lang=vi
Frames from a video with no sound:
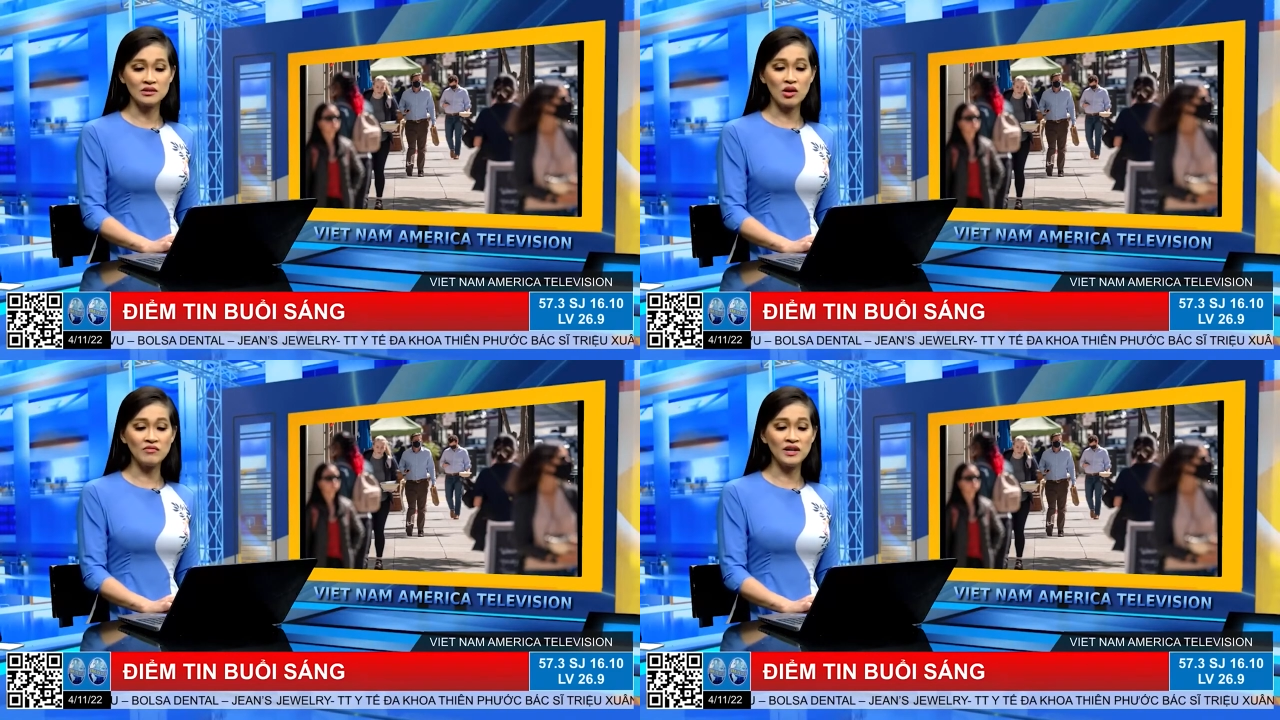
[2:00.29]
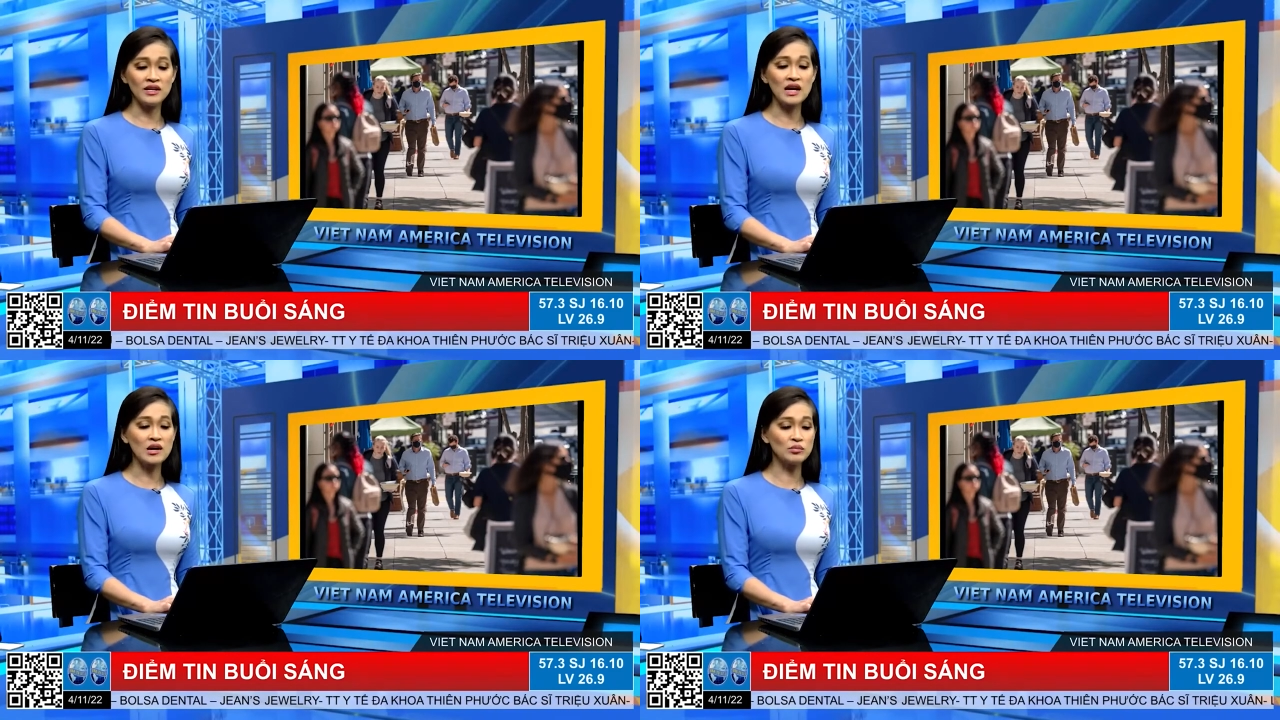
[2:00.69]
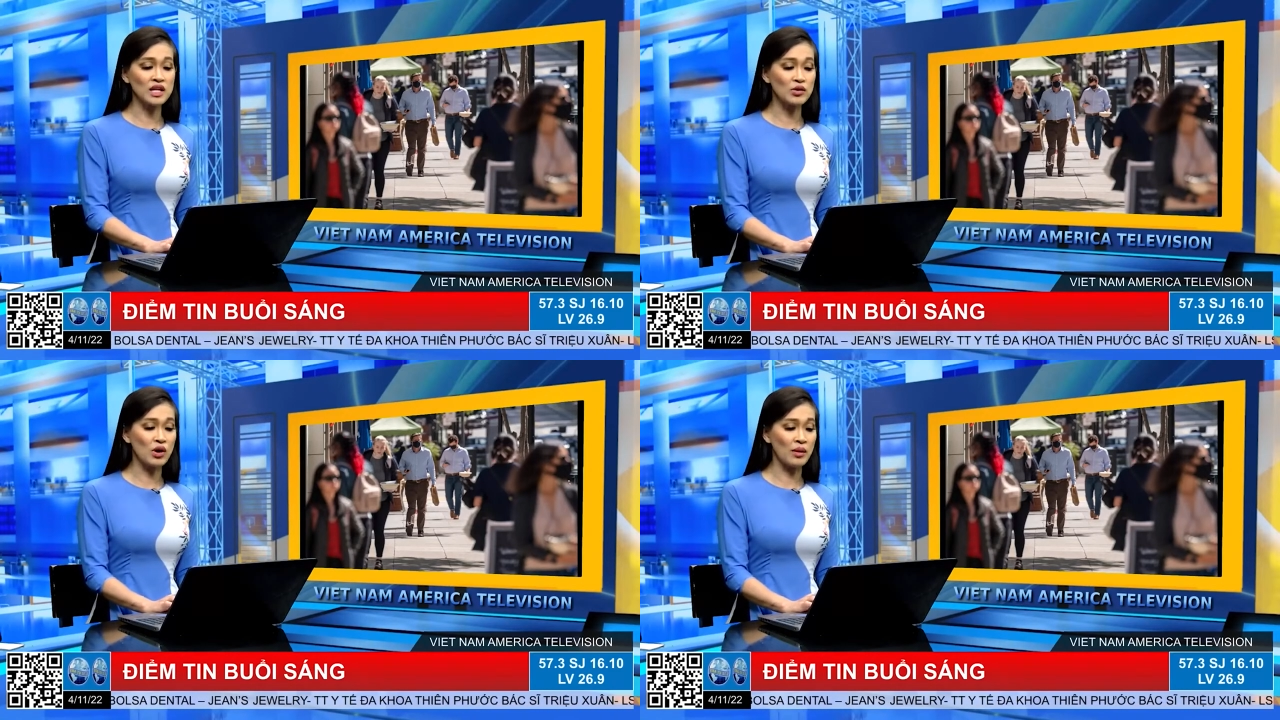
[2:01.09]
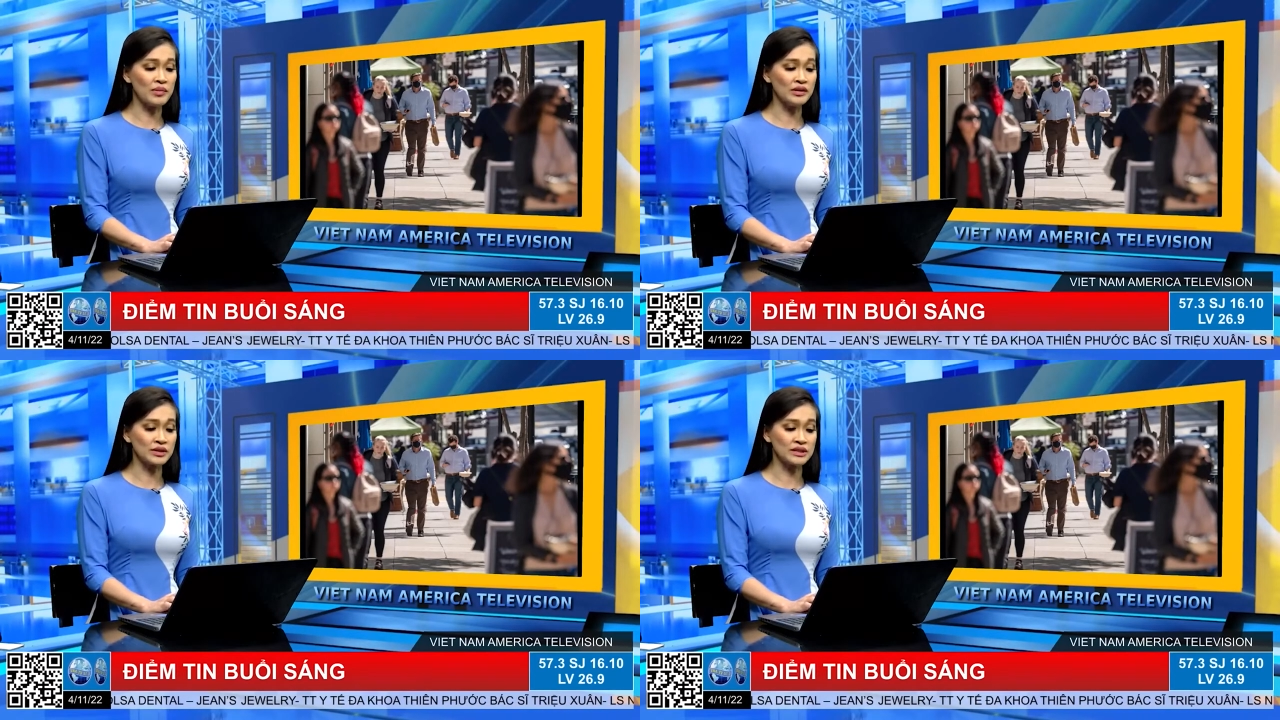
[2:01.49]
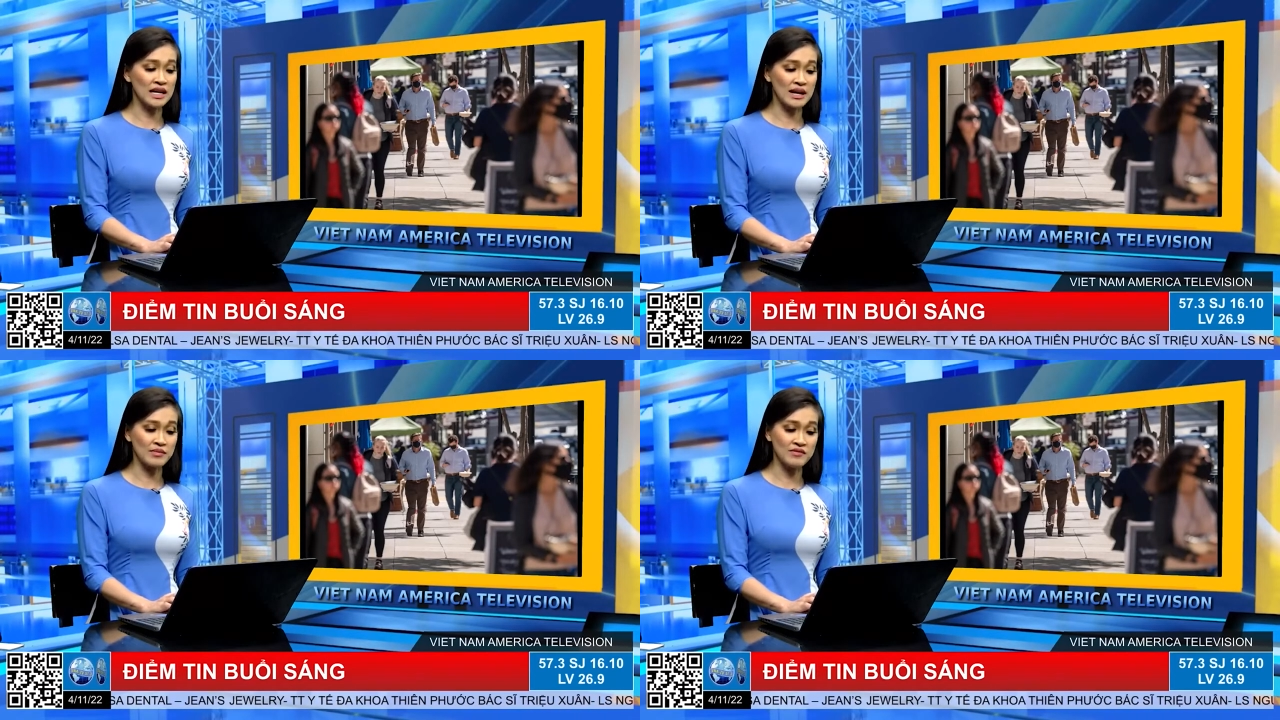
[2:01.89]
so với cái công ty của ông được được
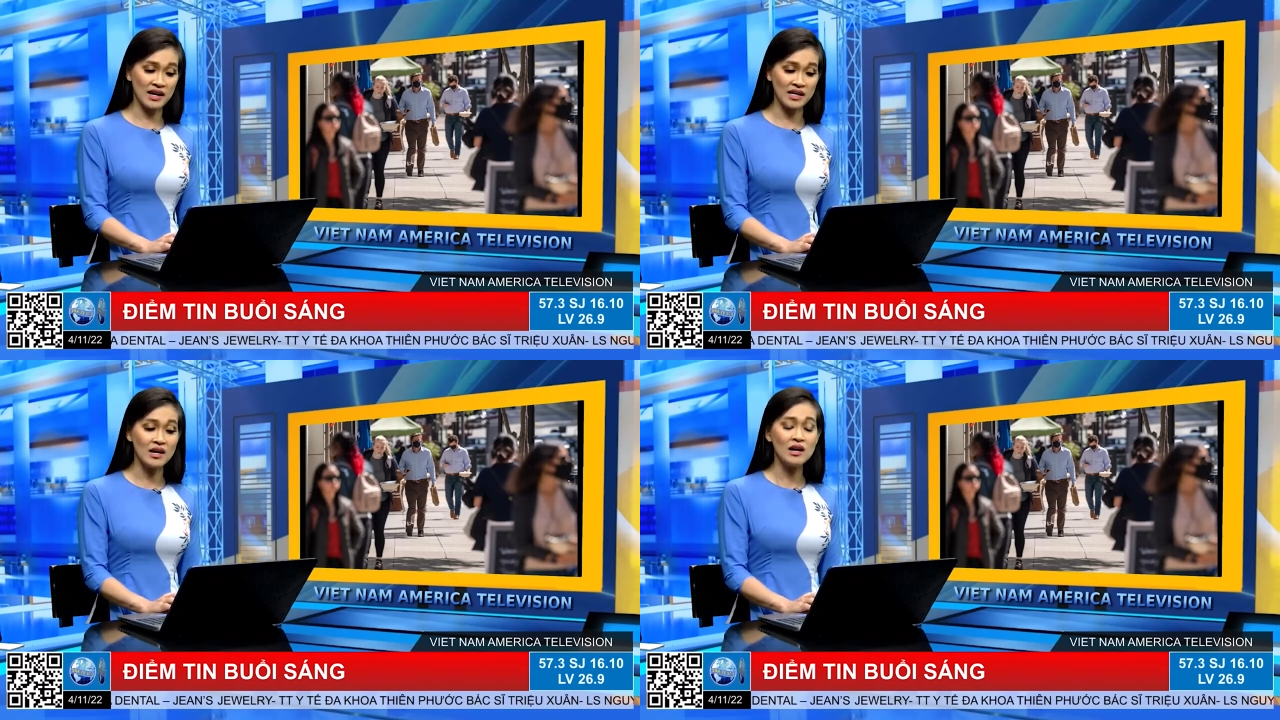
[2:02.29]
thành lập như vậy.